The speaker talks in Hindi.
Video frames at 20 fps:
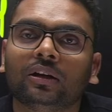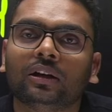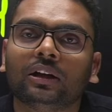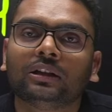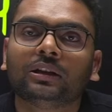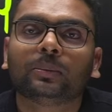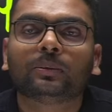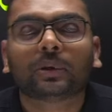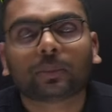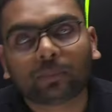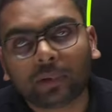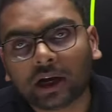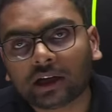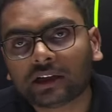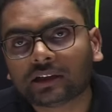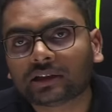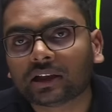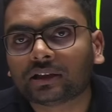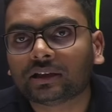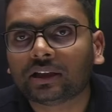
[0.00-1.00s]
जब तक
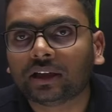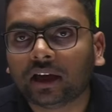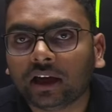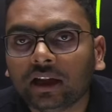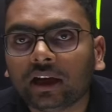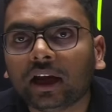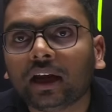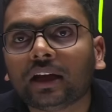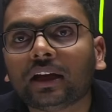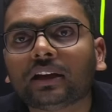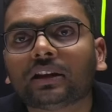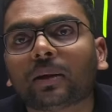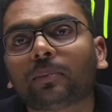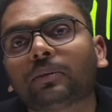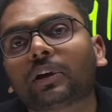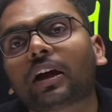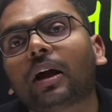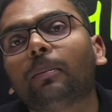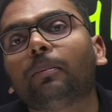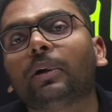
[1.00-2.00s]
प्रैक्टिस अच्छी नहीं रहेगी तब
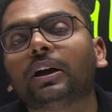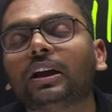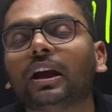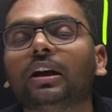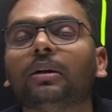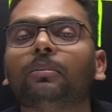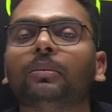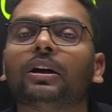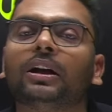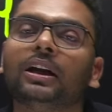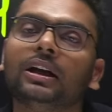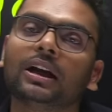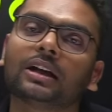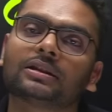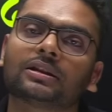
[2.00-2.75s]
तक आप बढ़िया नंबर नहीं ला